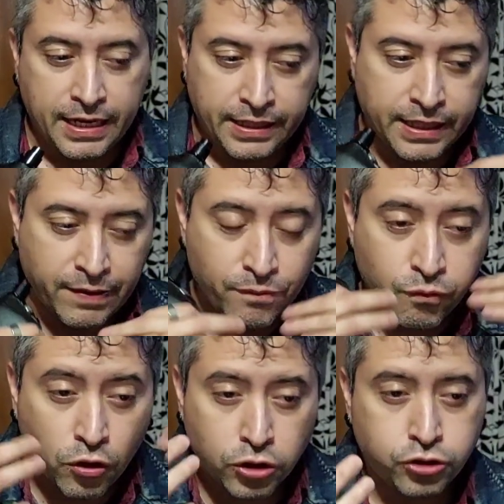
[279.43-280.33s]

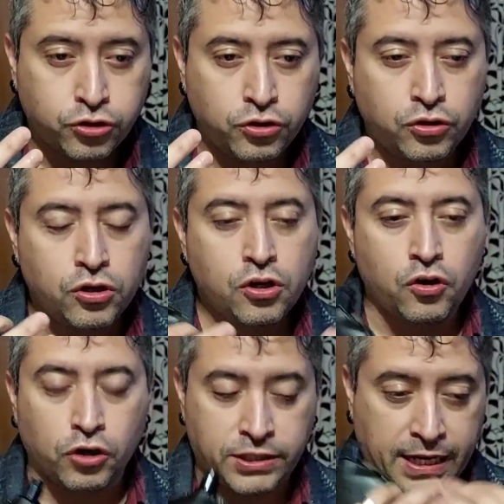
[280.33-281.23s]
bolso
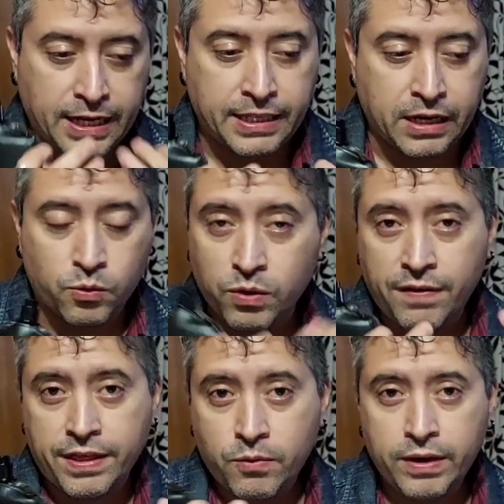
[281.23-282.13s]
o chaquetas
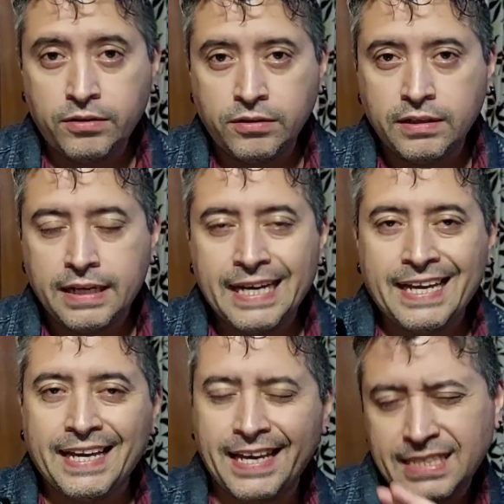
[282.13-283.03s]
nuevas de cuero,
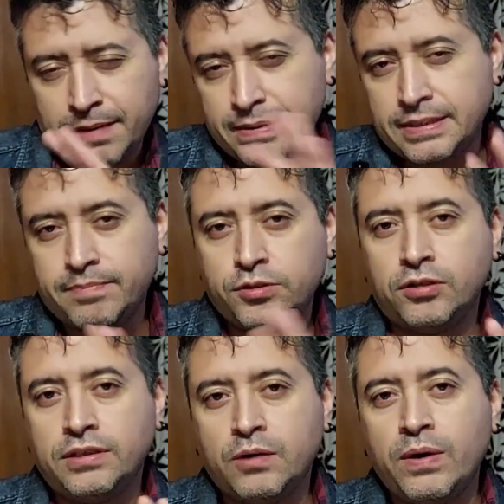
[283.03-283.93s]
esa
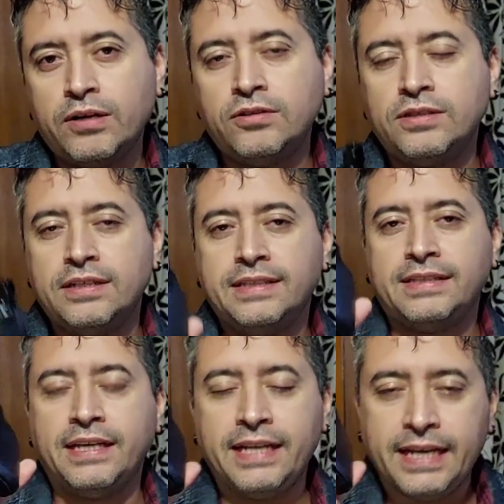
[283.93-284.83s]
percepción de cuero
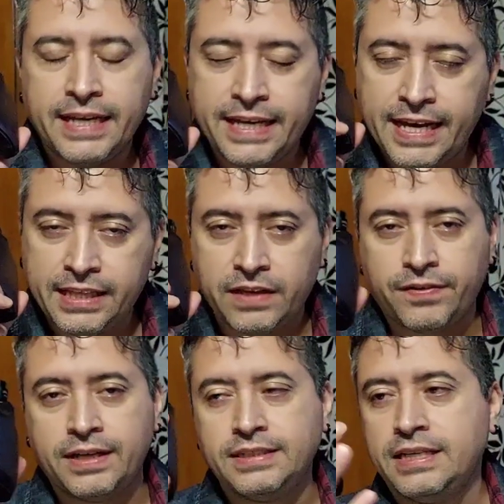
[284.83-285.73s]
tiene esta
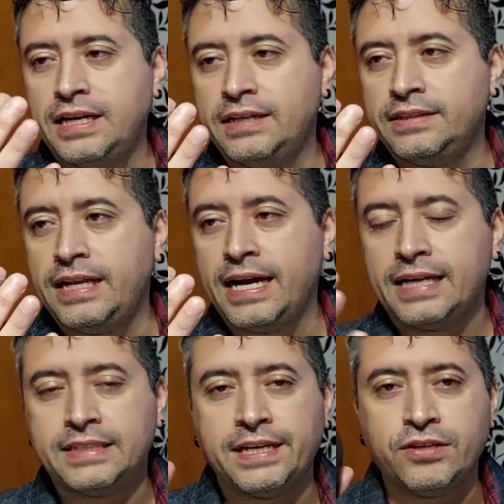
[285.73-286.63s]
fragancia de la
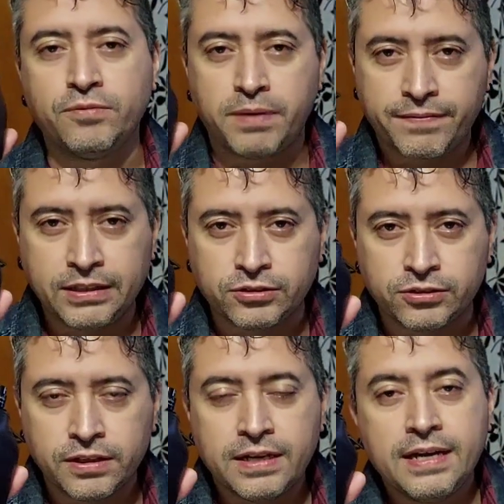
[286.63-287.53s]
casa de John Barbatos.
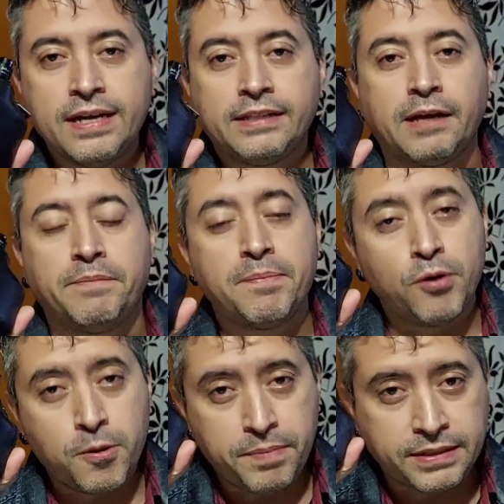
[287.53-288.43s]
También
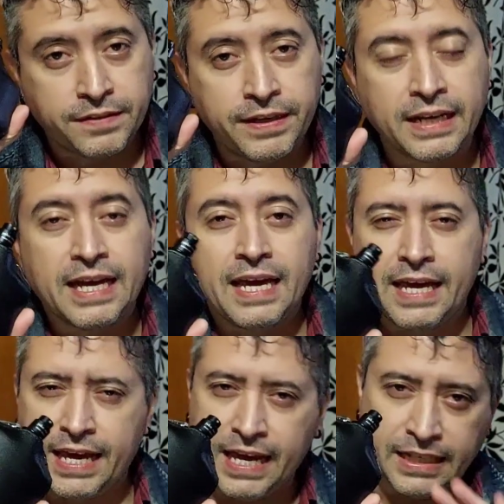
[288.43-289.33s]
podemos percibir
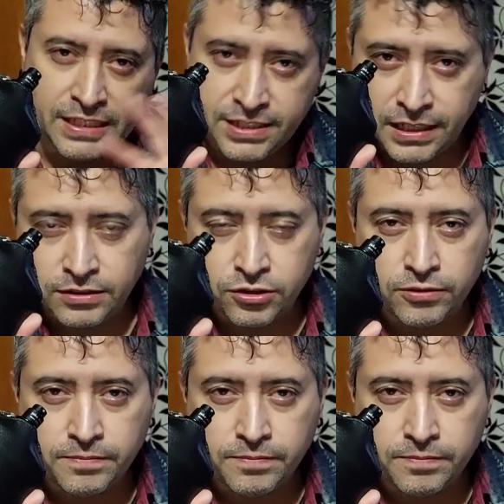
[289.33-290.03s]
incienso